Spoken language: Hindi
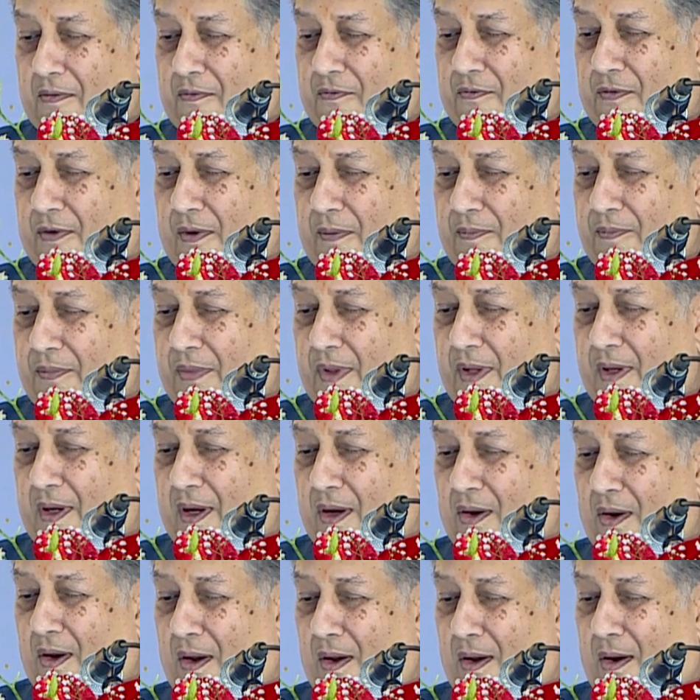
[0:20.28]
from the
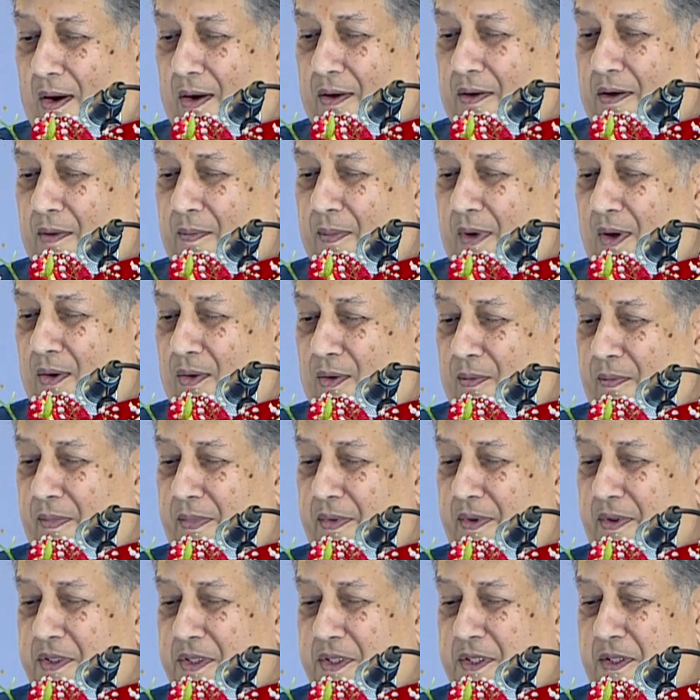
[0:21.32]
Honorable Home
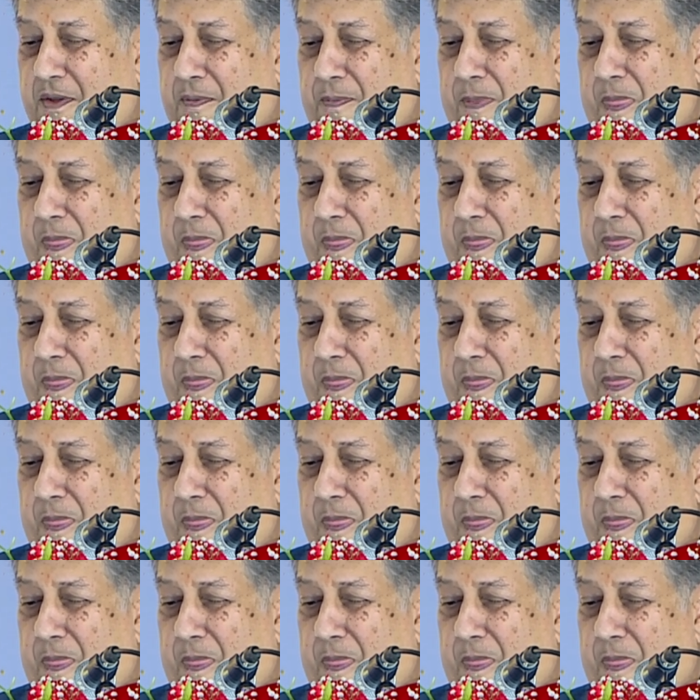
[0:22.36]
Minister.